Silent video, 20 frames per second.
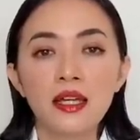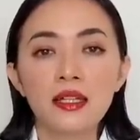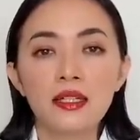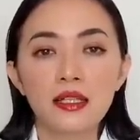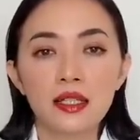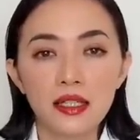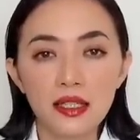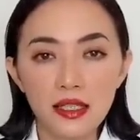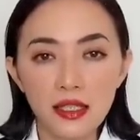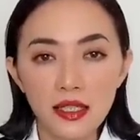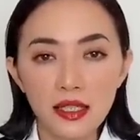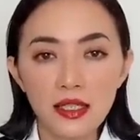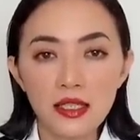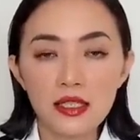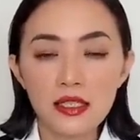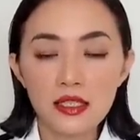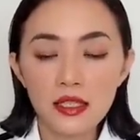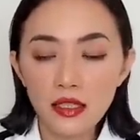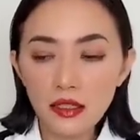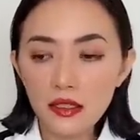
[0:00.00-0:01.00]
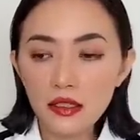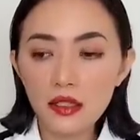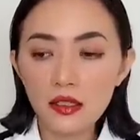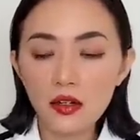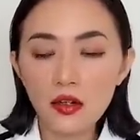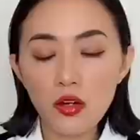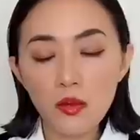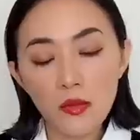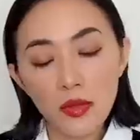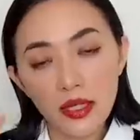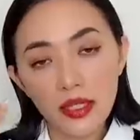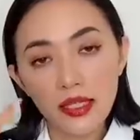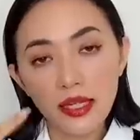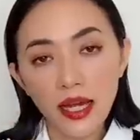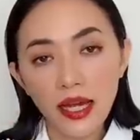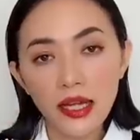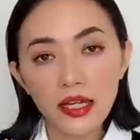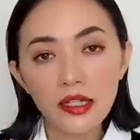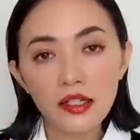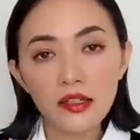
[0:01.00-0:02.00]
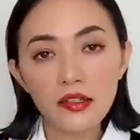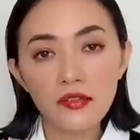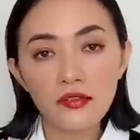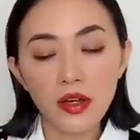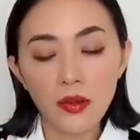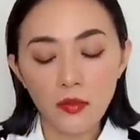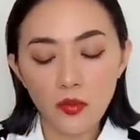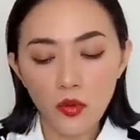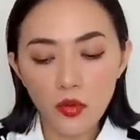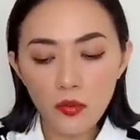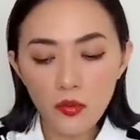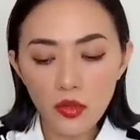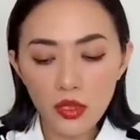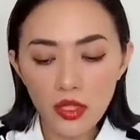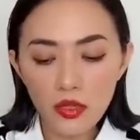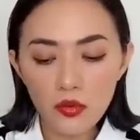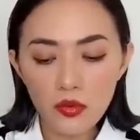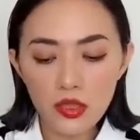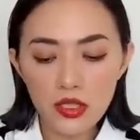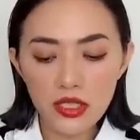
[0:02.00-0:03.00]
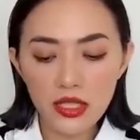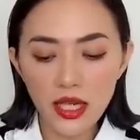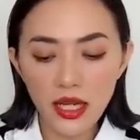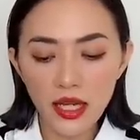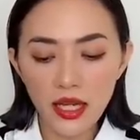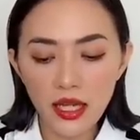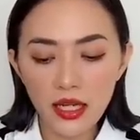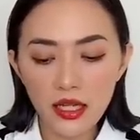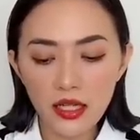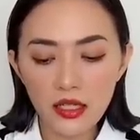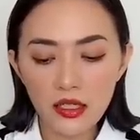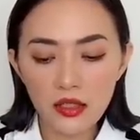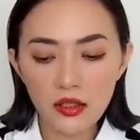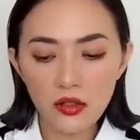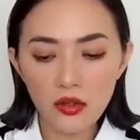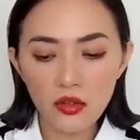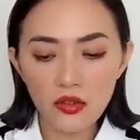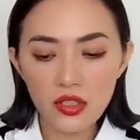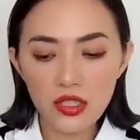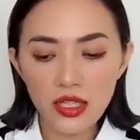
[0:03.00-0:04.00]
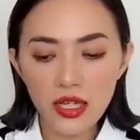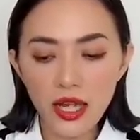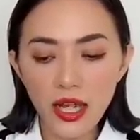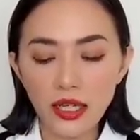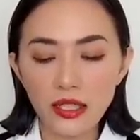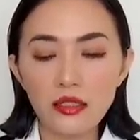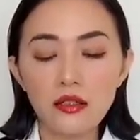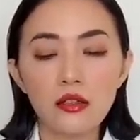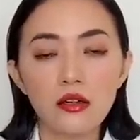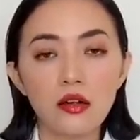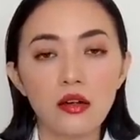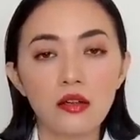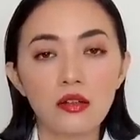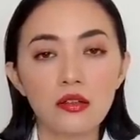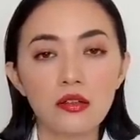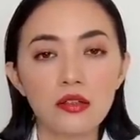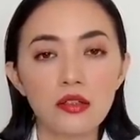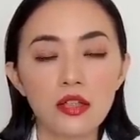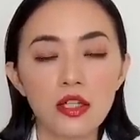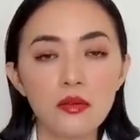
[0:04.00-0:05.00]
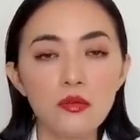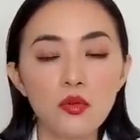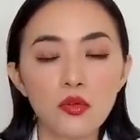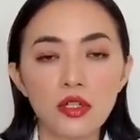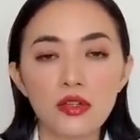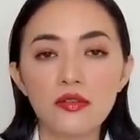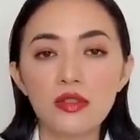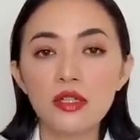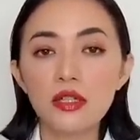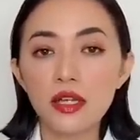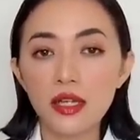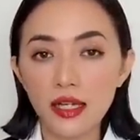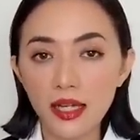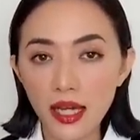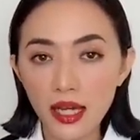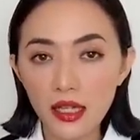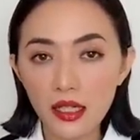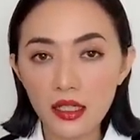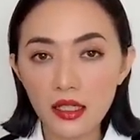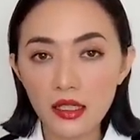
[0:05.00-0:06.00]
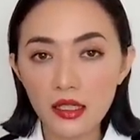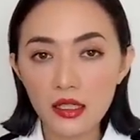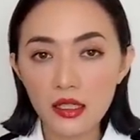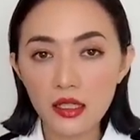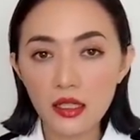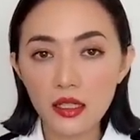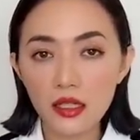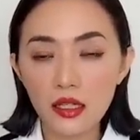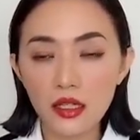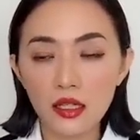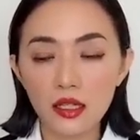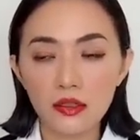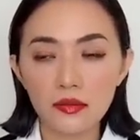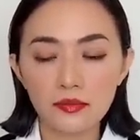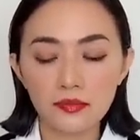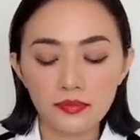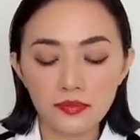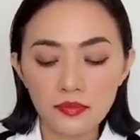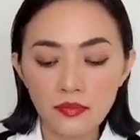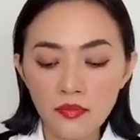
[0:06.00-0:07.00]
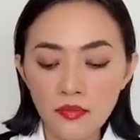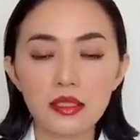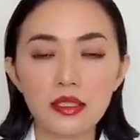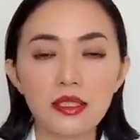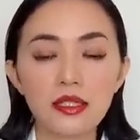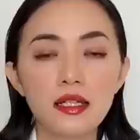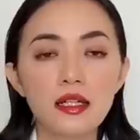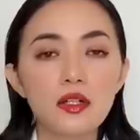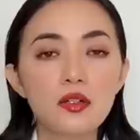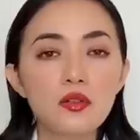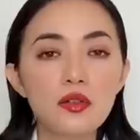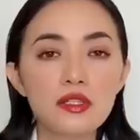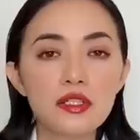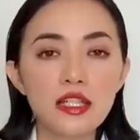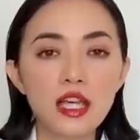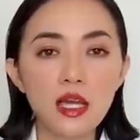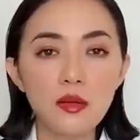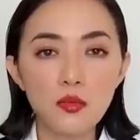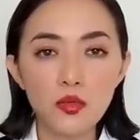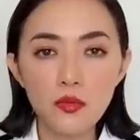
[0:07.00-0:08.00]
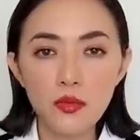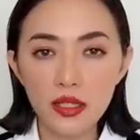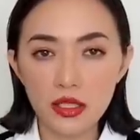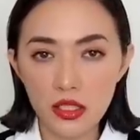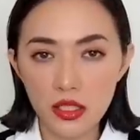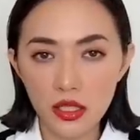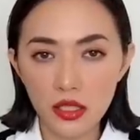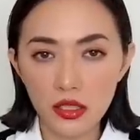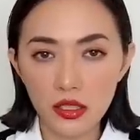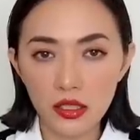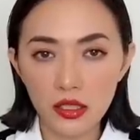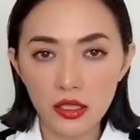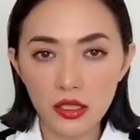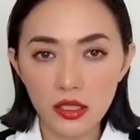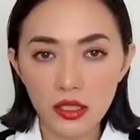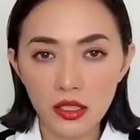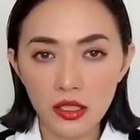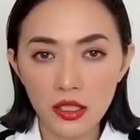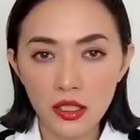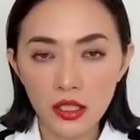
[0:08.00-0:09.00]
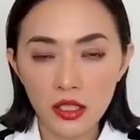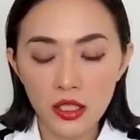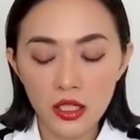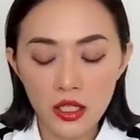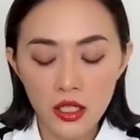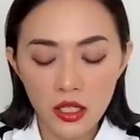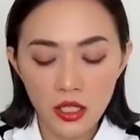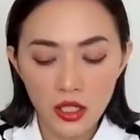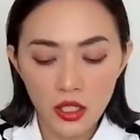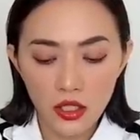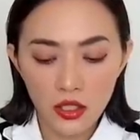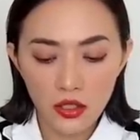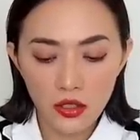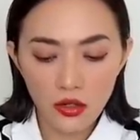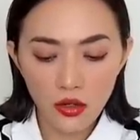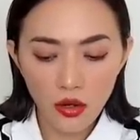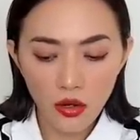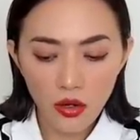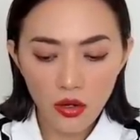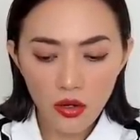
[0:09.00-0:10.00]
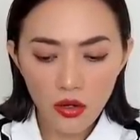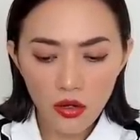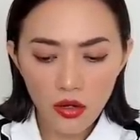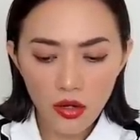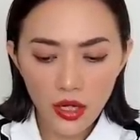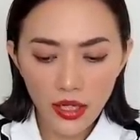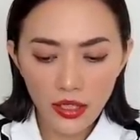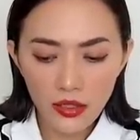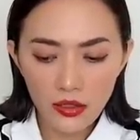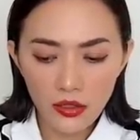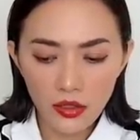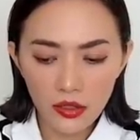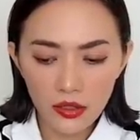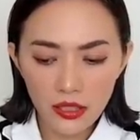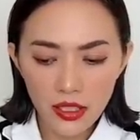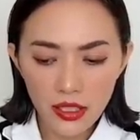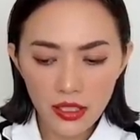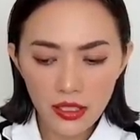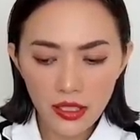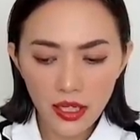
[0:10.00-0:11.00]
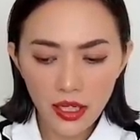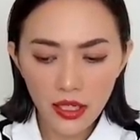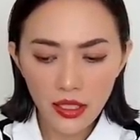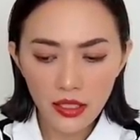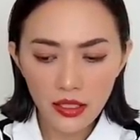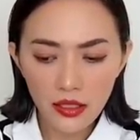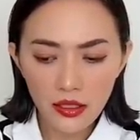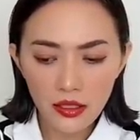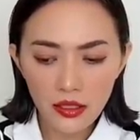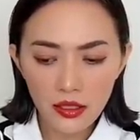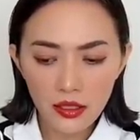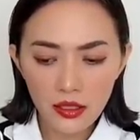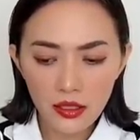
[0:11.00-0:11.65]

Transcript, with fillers: thì chính thì nó có 7 cái và mỗi một cái luân xa nó sẽ ảnh hưởng đến một cái vấn đề khác à, thì cái luân xa búa mặt trời nó ảnh hưởng đến cái